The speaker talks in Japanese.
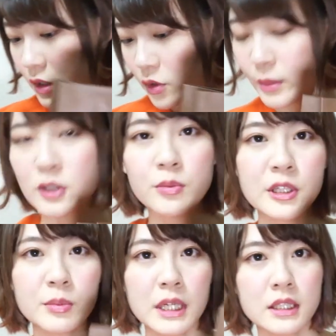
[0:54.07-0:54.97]
そうまと
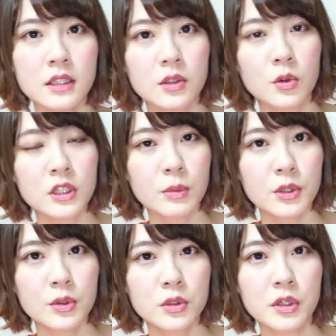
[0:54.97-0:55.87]
めてもらったので大きめ
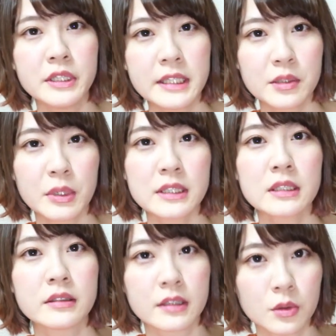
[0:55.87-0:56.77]
の袋に入れてもらっ
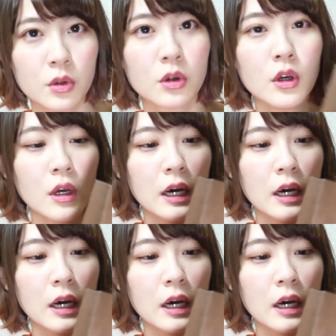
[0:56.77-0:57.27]
たんですけど